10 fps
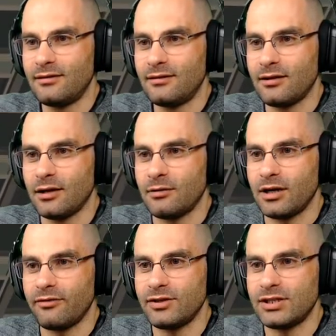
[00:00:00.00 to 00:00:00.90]
A ver
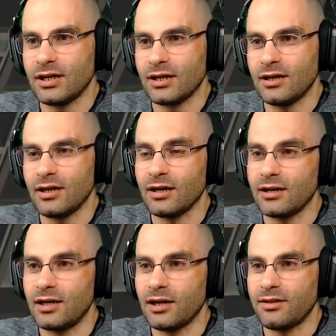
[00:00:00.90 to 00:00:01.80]
la física aquí. Ah,
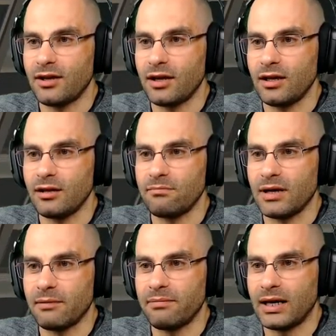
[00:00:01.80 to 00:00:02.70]
quería hacer ahí en
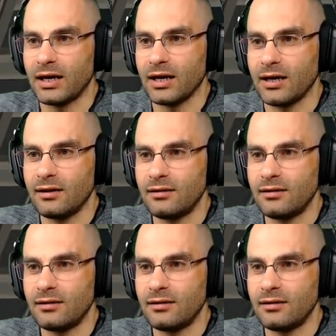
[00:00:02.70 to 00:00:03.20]
plan palanca.